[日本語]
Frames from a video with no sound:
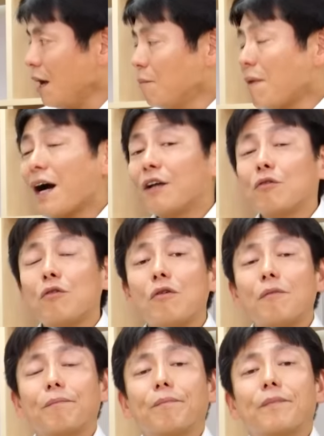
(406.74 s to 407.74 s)
まああ
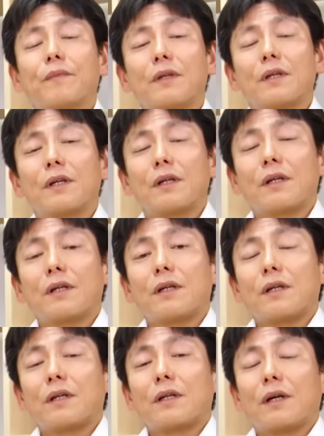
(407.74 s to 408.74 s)
の
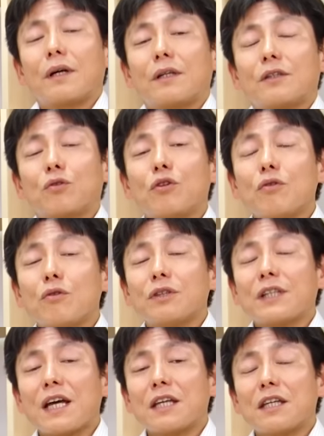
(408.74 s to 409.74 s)
それを
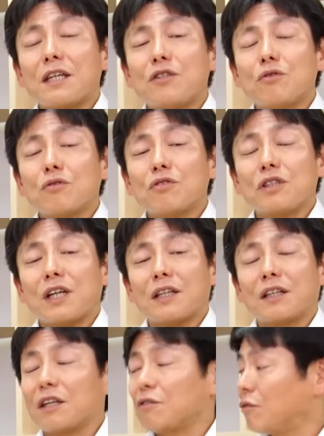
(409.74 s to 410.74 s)
最近上手に
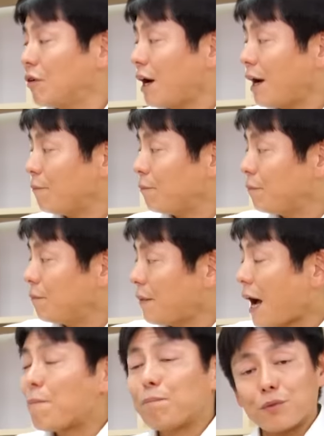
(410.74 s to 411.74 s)
やっているのが
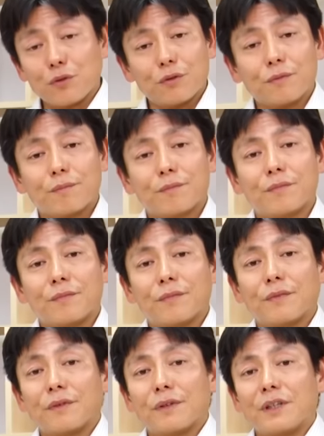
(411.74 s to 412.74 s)
アップル
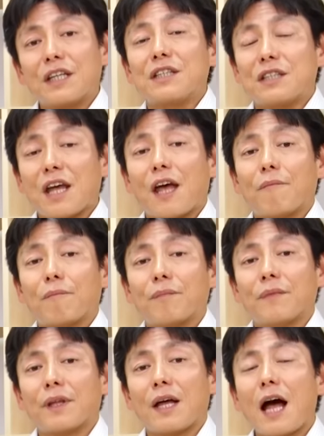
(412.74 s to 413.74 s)
でして、
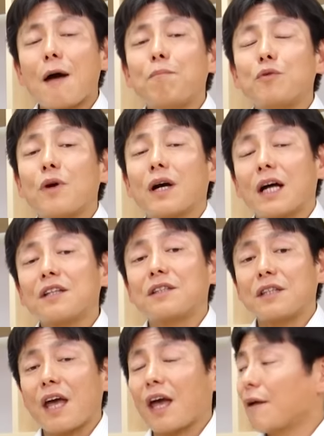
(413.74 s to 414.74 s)
アップルはか
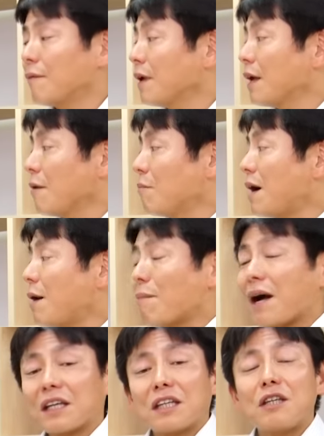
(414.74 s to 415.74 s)
つて、まあ、
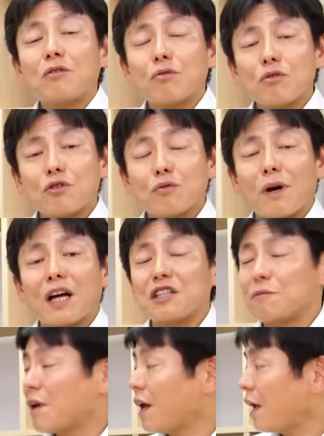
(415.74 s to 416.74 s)
マッキントッシュをは
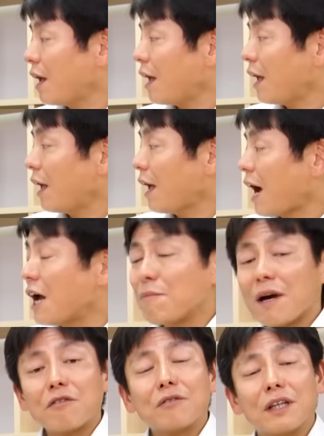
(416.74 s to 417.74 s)
じめ、えー、
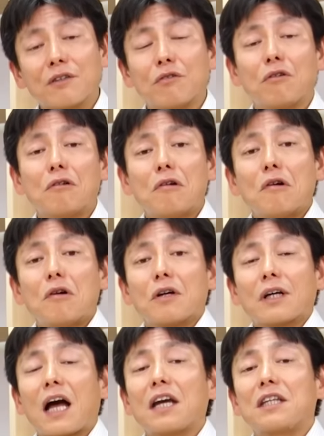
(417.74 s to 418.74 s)
iMac など
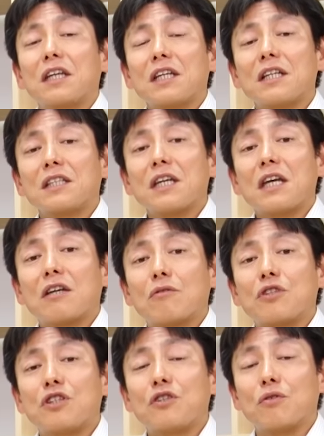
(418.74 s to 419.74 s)
画期的な製品
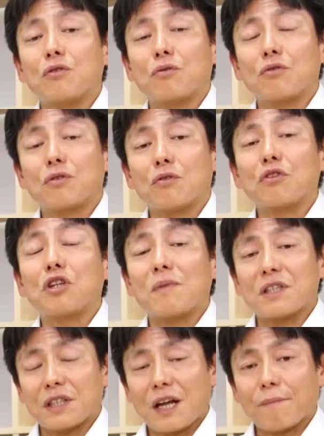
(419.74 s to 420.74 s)
を市場に送り込んでい
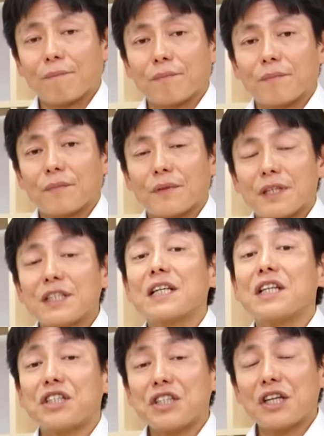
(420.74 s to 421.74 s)
ました。し
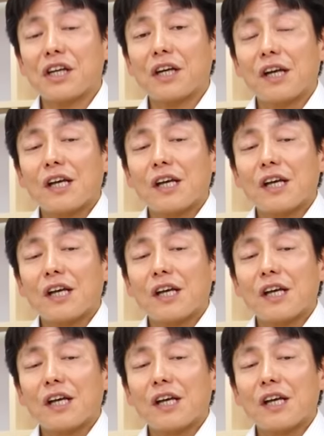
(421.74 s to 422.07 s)
かし